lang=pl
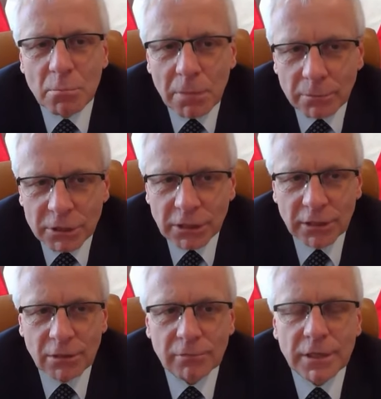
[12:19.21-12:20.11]
mamy się
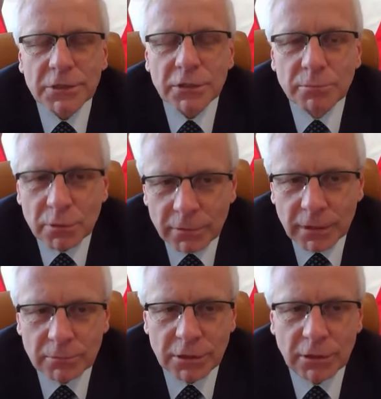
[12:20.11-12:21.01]
kierować i
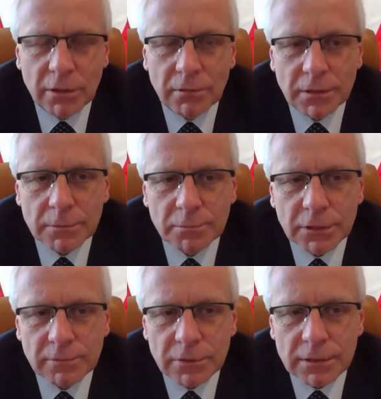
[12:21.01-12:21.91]
próbujemy się kierować
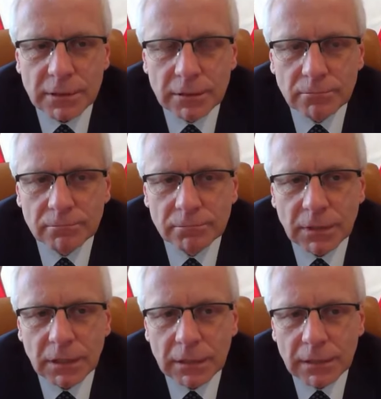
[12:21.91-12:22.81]
przede wszystkim
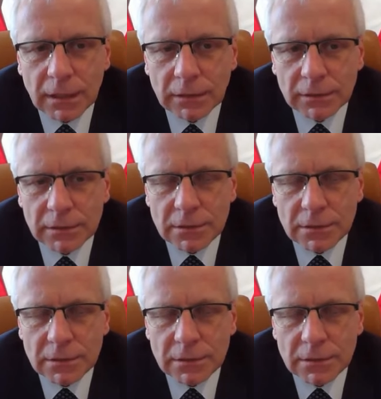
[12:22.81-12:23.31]
jednak e,